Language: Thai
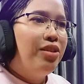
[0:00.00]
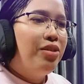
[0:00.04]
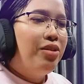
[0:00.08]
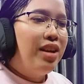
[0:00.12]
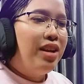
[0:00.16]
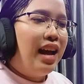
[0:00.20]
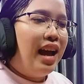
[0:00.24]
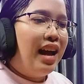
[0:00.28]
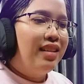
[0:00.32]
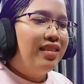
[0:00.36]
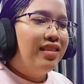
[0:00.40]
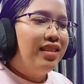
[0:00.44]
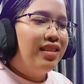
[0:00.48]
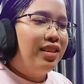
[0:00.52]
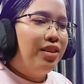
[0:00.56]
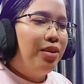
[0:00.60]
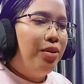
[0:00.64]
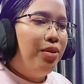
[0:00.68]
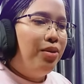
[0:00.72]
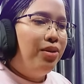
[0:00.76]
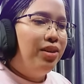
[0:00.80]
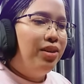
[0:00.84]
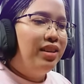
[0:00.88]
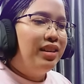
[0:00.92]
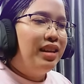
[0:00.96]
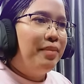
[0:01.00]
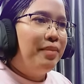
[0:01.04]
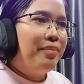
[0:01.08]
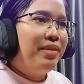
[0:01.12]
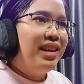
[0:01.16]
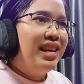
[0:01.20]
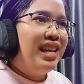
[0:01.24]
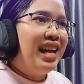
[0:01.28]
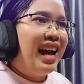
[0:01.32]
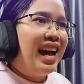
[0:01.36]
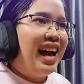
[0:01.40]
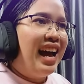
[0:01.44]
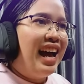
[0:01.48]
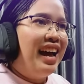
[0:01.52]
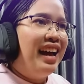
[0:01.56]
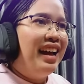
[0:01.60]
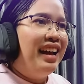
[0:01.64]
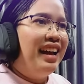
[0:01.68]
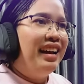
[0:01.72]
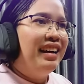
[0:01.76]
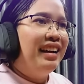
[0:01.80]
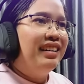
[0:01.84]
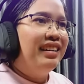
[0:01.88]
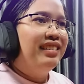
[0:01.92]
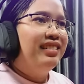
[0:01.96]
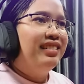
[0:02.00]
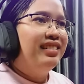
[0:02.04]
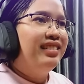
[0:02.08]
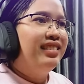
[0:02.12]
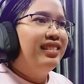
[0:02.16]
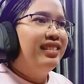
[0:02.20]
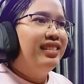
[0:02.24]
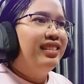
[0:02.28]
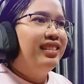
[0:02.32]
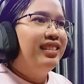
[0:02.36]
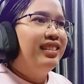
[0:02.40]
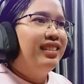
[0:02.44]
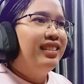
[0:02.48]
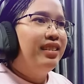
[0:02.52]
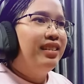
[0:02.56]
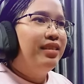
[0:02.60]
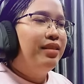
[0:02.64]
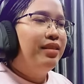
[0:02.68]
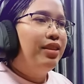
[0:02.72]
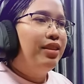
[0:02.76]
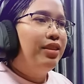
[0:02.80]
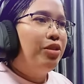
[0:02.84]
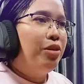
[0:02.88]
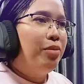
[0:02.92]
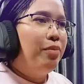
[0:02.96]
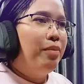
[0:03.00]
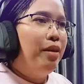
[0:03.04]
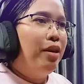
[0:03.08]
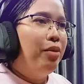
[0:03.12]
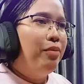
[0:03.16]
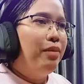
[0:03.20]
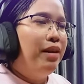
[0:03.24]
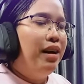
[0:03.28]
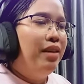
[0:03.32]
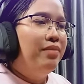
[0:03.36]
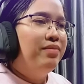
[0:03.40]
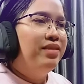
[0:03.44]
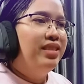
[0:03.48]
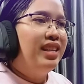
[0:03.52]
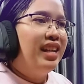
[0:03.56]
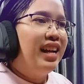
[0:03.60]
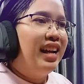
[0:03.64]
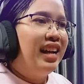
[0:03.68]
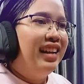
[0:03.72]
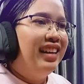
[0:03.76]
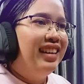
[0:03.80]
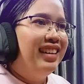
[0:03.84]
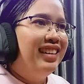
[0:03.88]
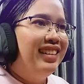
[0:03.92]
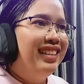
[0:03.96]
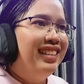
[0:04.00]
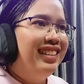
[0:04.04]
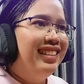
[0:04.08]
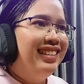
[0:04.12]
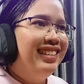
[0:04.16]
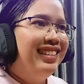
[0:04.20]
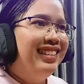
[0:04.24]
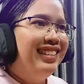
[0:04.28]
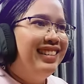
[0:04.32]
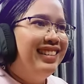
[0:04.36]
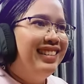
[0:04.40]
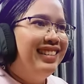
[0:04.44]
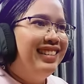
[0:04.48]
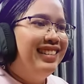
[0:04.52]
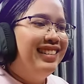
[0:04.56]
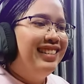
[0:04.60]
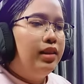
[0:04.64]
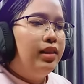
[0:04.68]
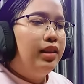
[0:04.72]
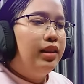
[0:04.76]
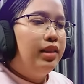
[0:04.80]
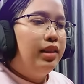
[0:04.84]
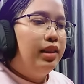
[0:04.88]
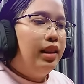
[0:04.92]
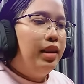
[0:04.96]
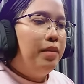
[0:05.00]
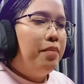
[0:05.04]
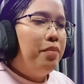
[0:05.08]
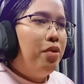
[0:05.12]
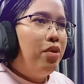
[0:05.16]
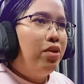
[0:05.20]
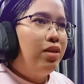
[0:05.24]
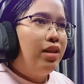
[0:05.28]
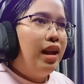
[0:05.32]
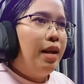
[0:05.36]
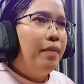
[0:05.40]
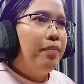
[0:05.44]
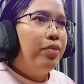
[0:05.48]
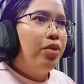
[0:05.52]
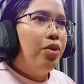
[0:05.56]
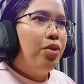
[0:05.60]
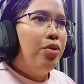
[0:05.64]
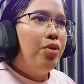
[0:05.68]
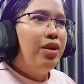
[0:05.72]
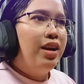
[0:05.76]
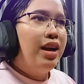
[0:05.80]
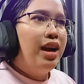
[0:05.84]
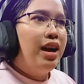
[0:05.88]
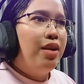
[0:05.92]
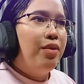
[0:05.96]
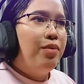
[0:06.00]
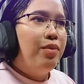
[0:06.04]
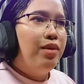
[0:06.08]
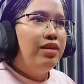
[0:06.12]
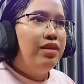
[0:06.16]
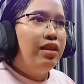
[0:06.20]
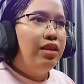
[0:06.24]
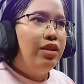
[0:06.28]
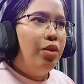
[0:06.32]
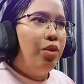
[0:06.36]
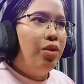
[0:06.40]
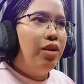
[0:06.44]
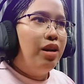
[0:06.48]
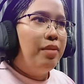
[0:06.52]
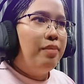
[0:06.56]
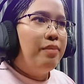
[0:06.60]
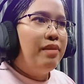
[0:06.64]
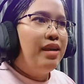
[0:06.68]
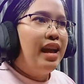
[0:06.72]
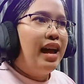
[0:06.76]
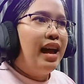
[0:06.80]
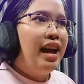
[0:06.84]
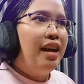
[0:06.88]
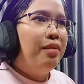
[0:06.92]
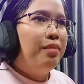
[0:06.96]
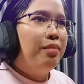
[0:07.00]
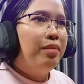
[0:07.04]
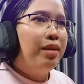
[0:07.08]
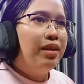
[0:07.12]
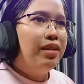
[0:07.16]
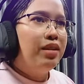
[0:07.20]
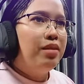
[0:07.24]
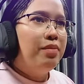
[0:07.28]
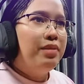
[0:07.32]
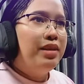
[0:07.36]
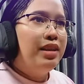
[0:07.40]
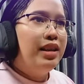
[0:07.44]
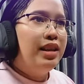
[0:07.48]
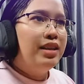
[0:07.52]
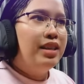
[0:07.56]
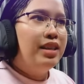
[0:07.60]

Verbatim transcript: ต้องการสโตนธรรมดาก็ต้องเผาเพิ่มสินะแต่บอกตามตรงค่ะว่าสโตนธรรมดามันก็ไม่